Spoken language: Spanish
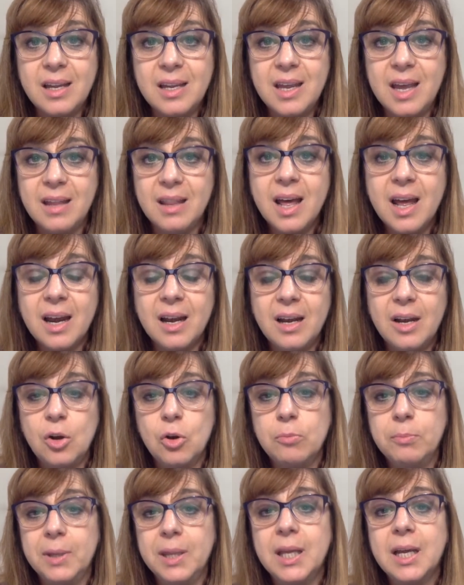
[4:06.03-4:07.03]
y a darle
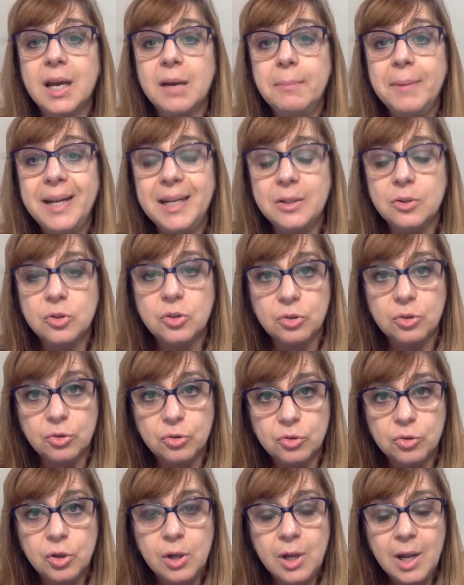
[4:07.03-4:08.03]
los
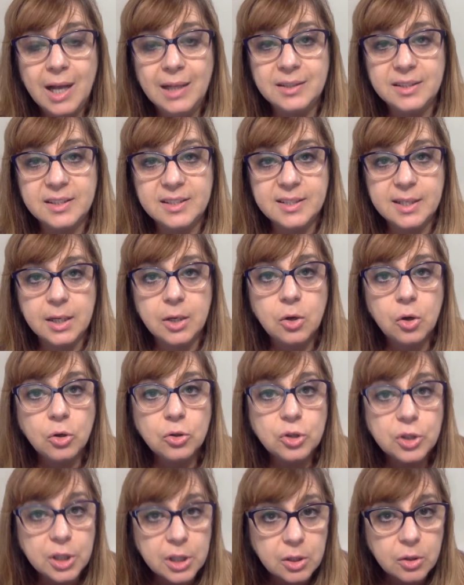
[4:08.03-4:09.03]
medicamentos
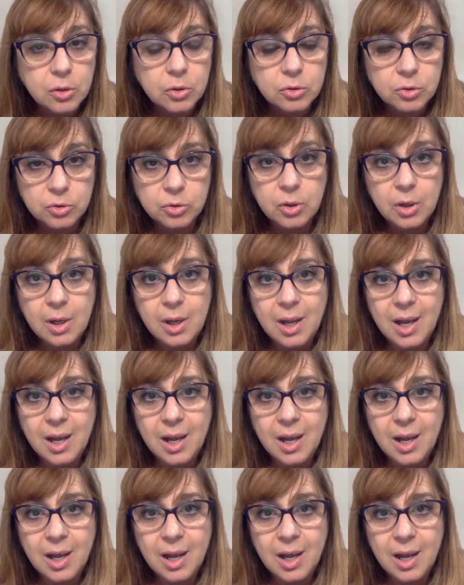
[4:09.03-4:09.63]
antipsicóticos